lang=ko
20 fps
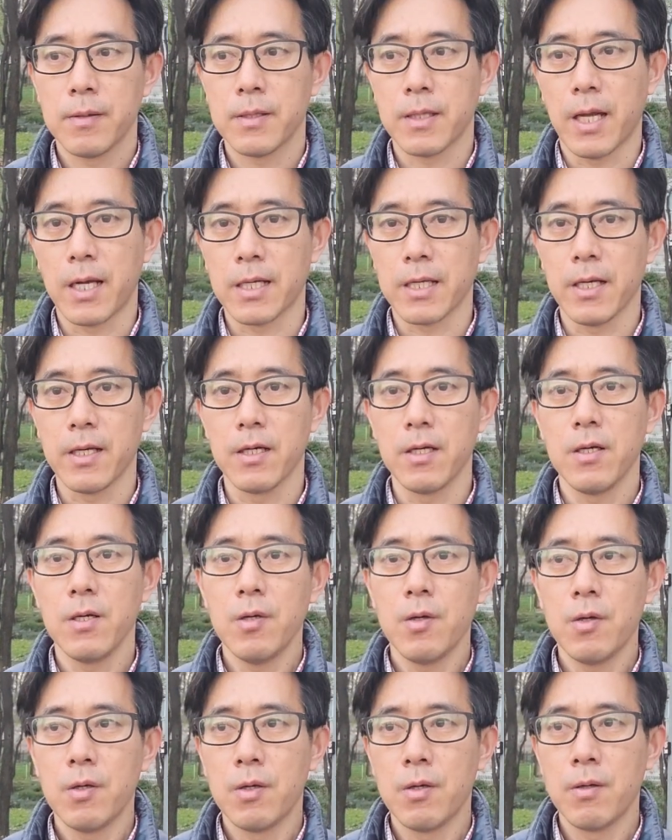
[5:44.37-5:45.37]

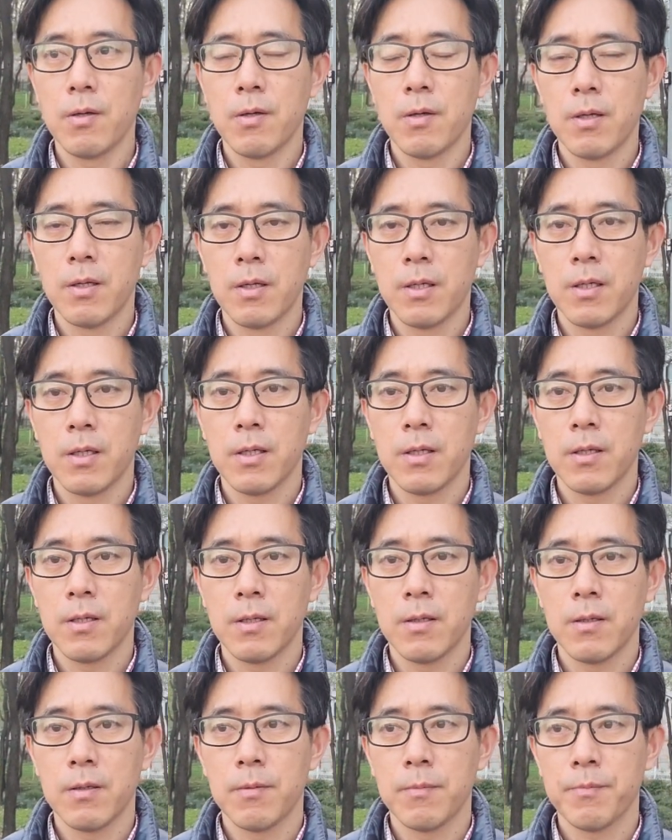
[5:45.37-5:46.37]
날개를
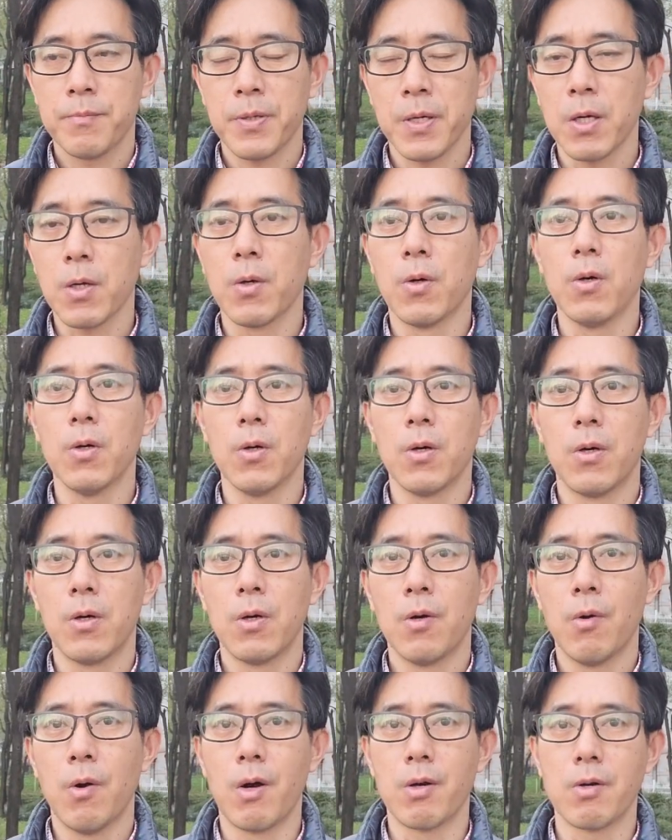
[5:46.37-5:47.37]
펴고
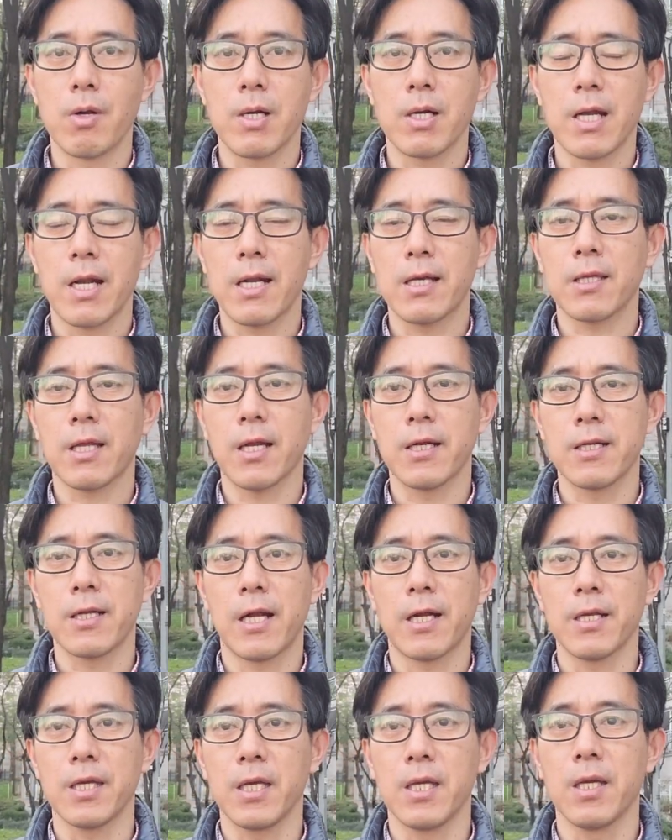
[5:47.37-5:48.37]
헐헐 날아다닐
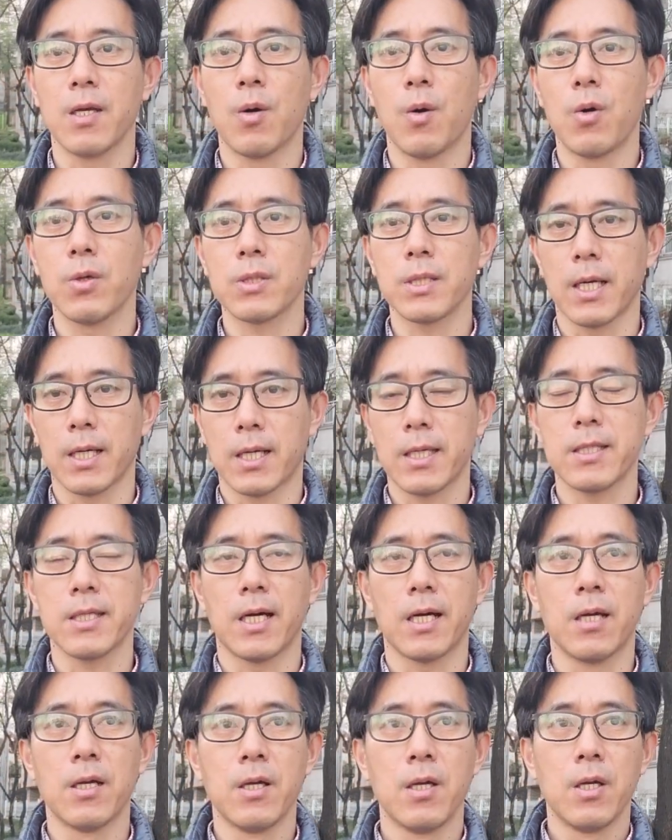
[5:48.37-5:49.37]
날이 오지
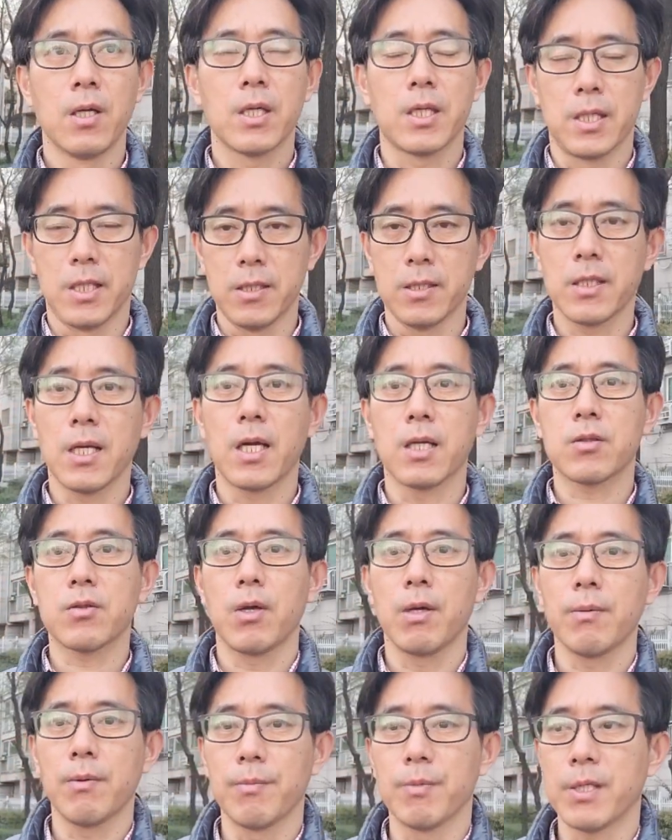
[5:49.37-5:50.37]
않겠냐 이런
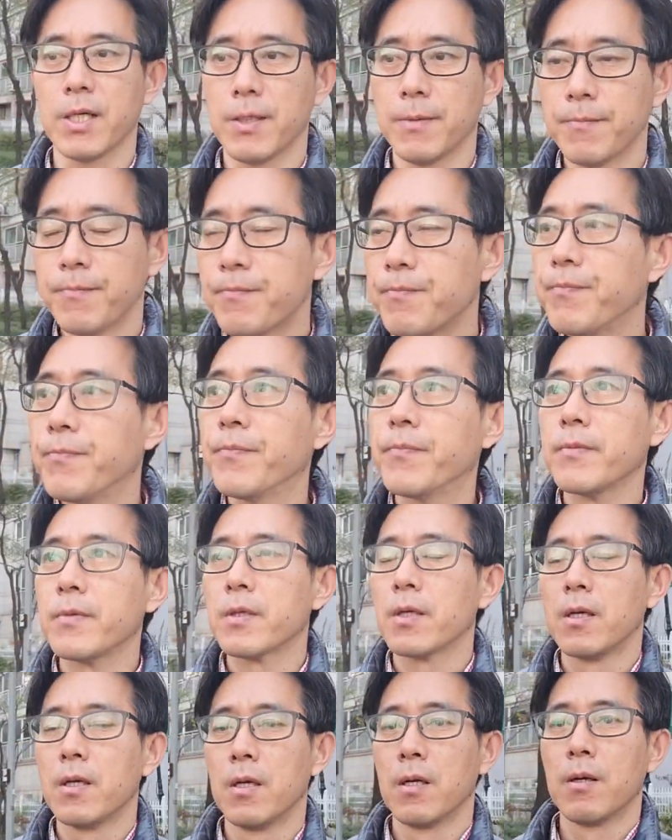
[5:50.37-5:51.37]
생각도 해봅니다.
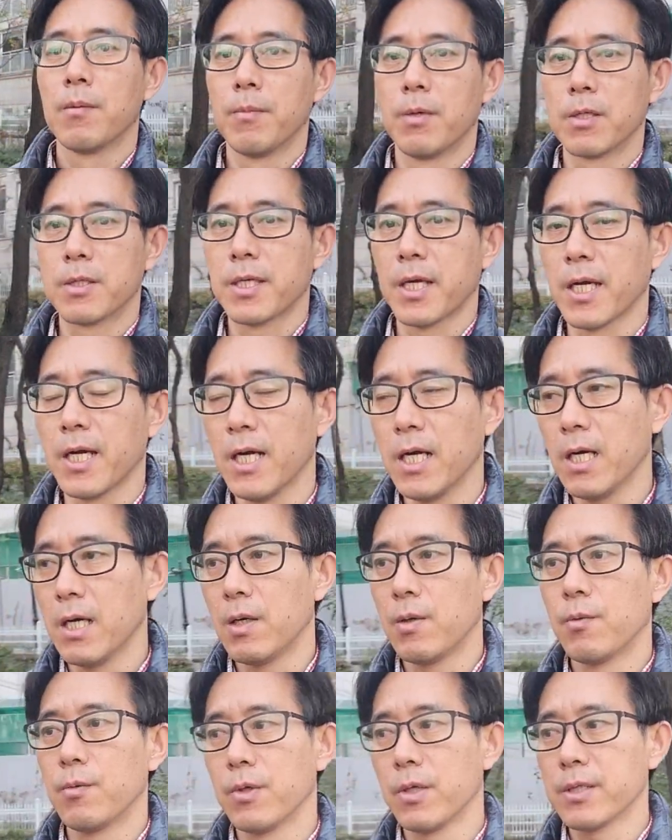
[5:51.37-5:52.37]
뭐
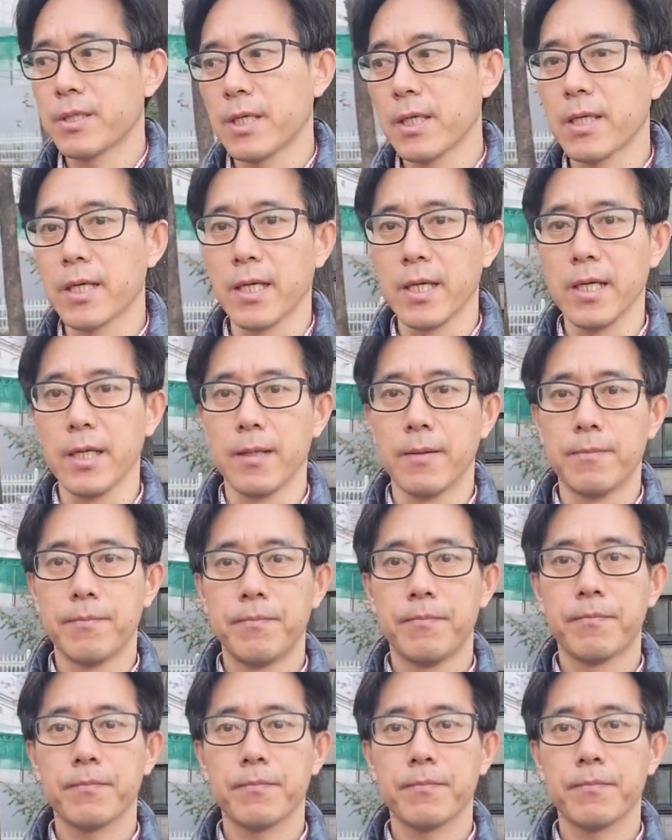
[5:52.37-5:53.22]
제가 우연찮게